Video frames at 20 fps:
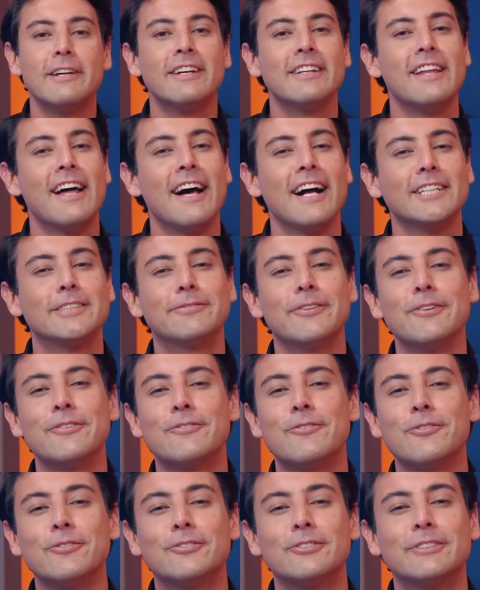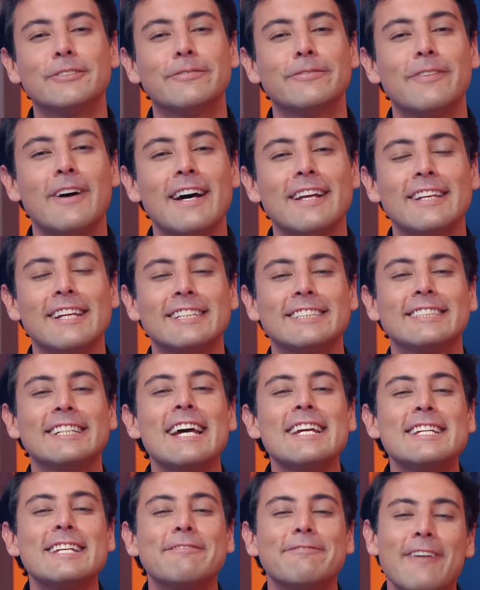verdade, foi um conto de fadas
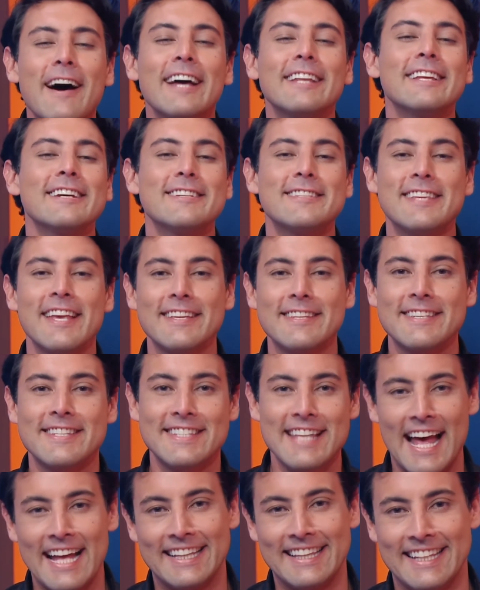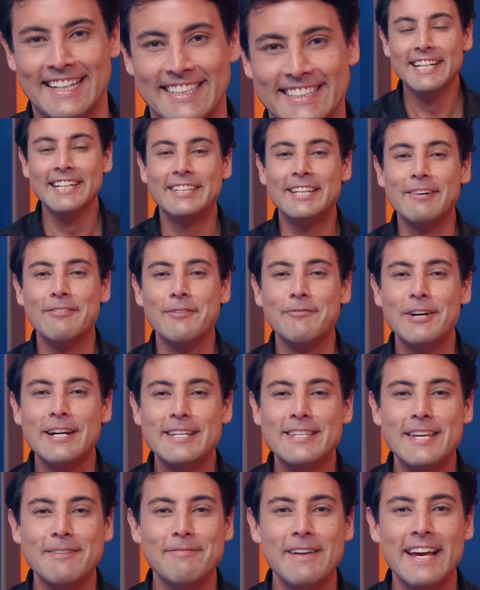das fadas sensatas. Então vamos
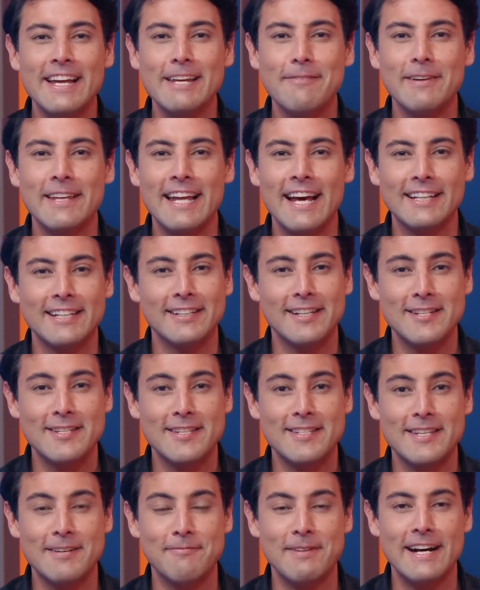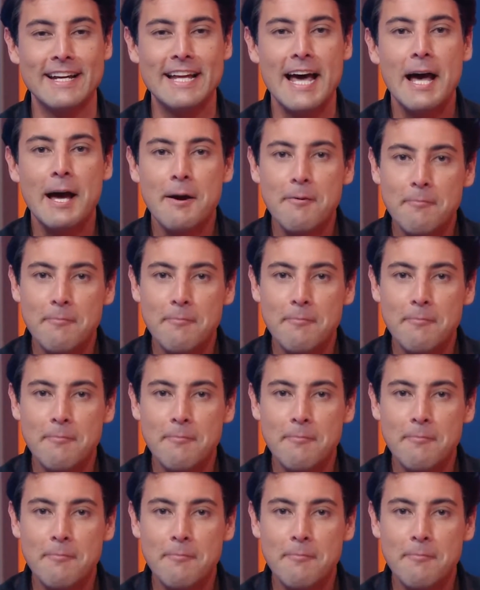receber a eliminada dessa semana,